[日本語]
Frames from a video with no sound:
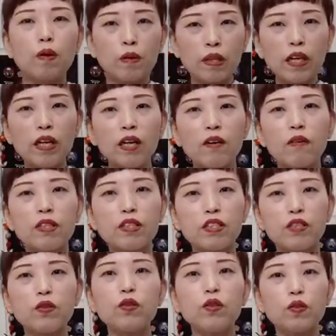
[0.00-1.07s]
まあ、中は
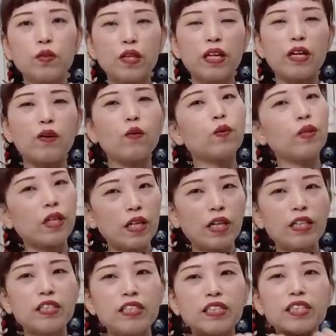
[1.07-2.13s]
白いのでこんな
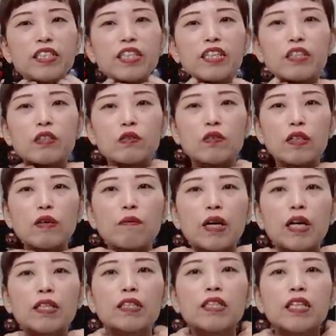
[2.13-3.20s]
感じになるので、
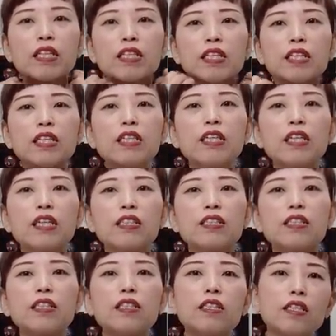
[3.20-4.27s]
まあ、安定的な感
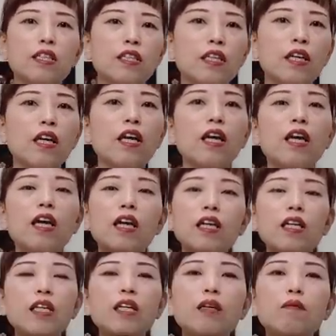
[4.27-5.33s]
じですかね
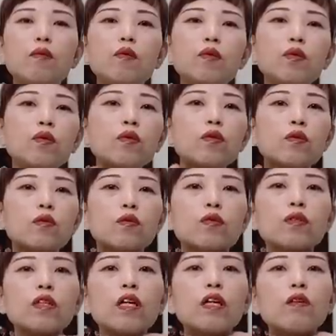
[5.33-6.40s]
襟がもうちょっと
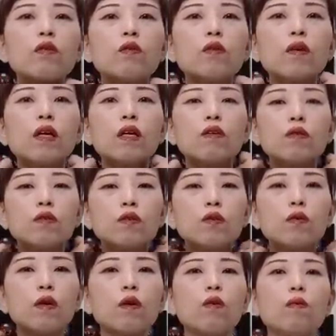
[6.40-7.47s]
暗い方が本
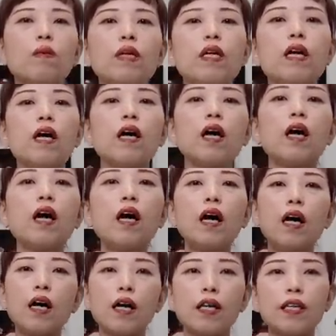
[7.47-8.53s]
当は帯が
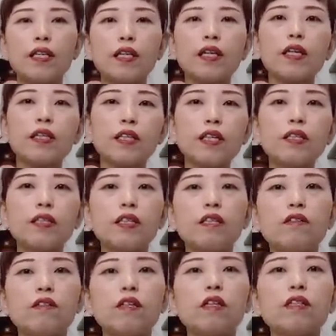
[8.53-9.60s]
生えたかなっ
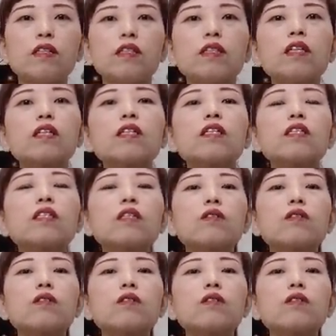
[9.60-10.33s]
ていう感じなんです